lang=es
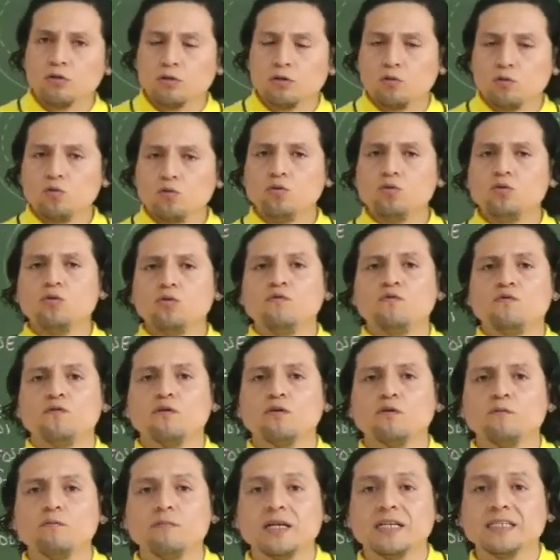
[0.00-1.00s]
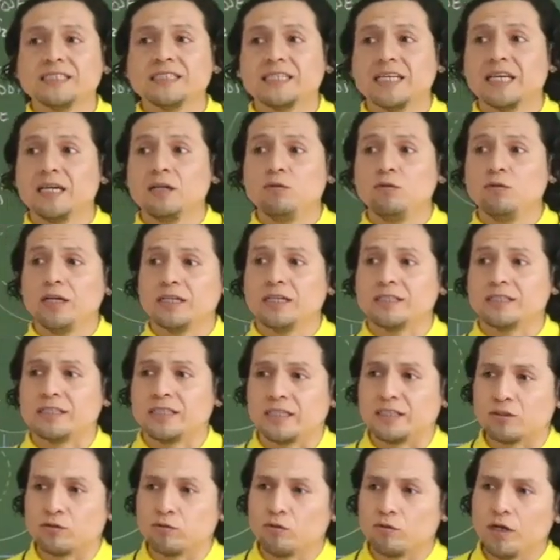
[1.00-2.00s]
uno forma célula
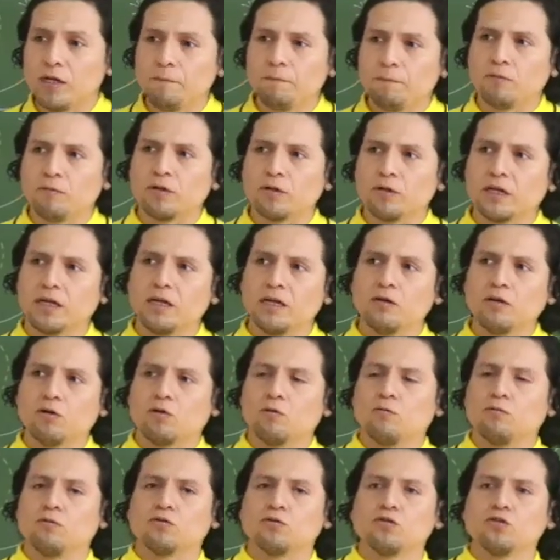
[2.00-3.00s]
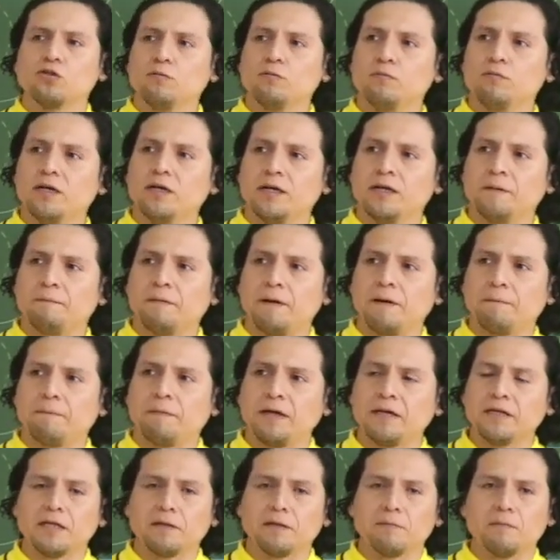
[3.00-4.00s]
sexual, por qué el cromosoma de papá
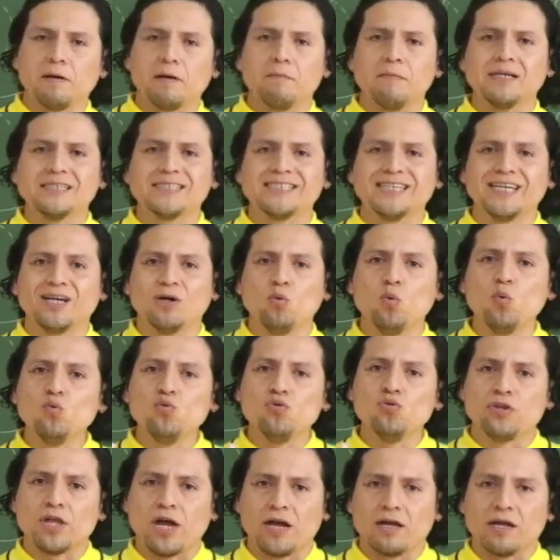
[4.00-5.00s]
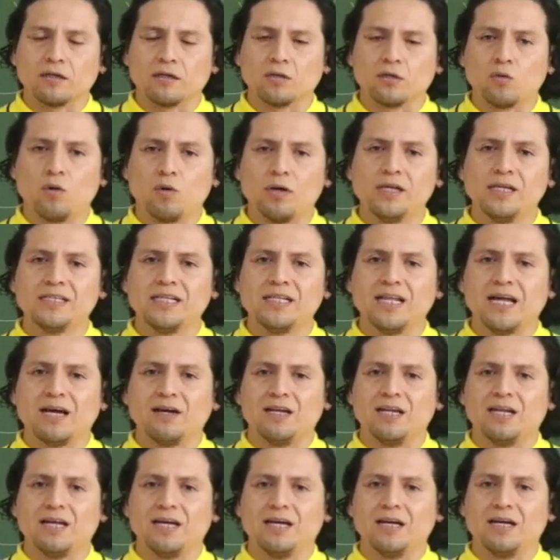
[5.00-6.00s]
y de mamá se junta? ¿Cuál es la,
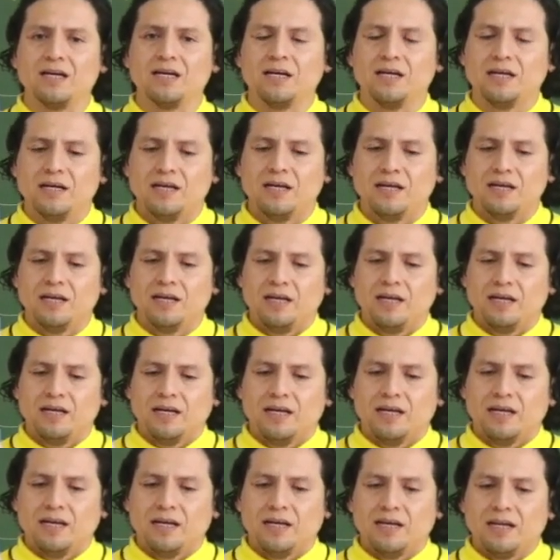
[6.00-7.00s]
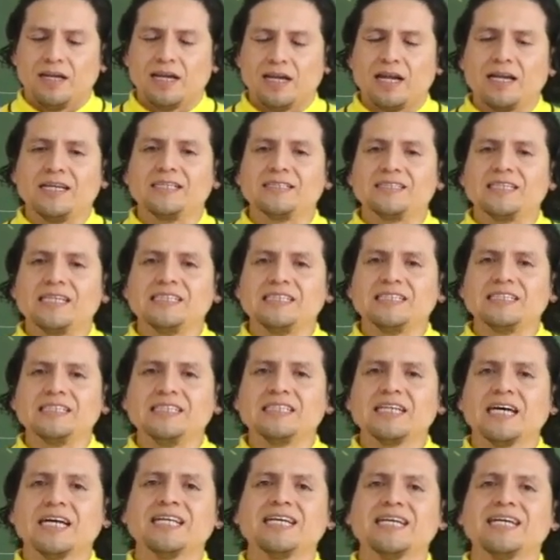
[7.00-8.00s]
la, la
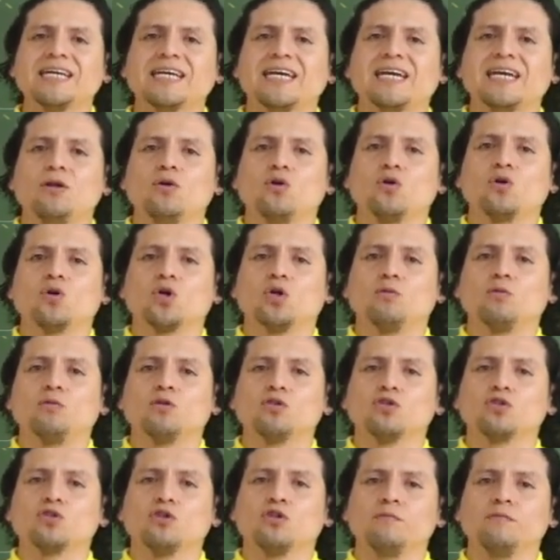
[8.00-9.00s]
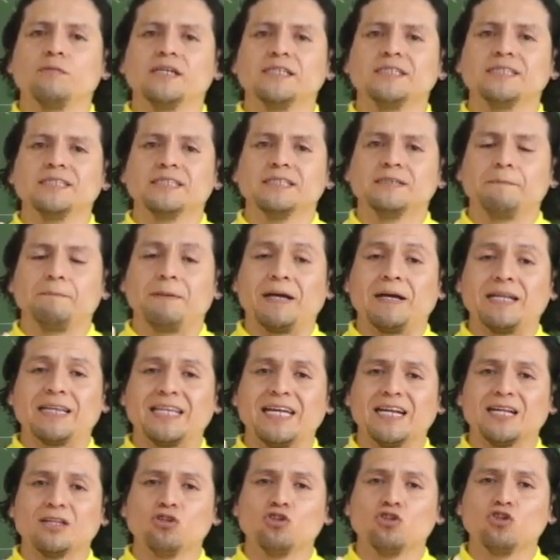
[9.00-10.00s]
necesidad de que los cromosomas
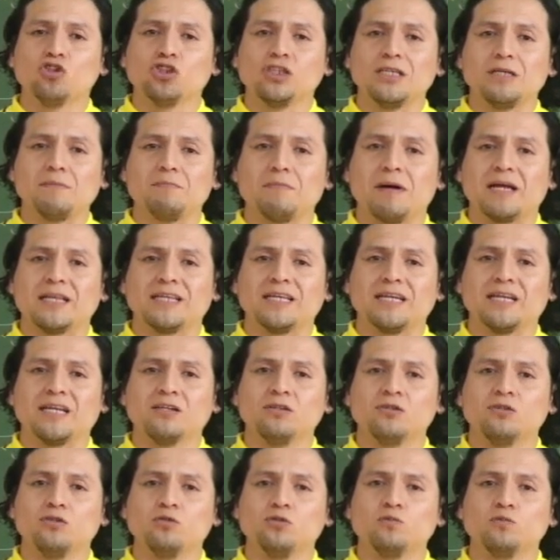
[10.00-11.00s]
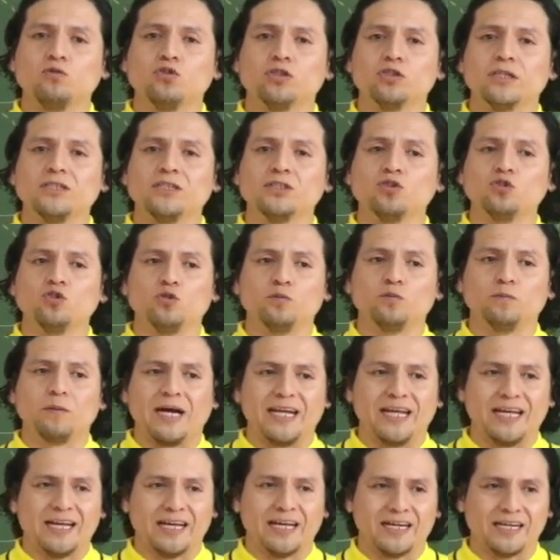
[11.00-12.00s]
paternos y maternos busquen sus
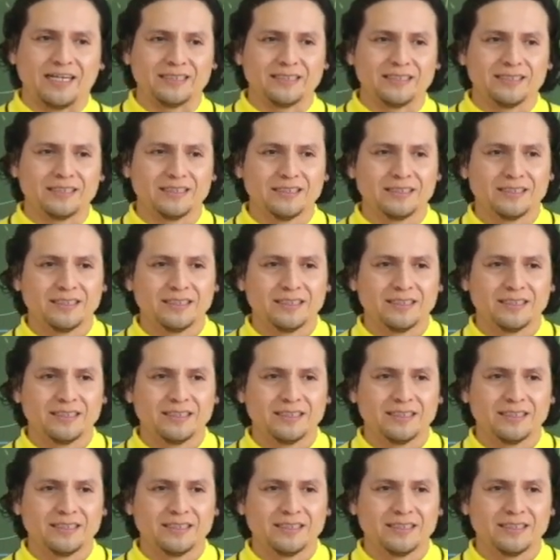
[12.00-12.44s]
parejas?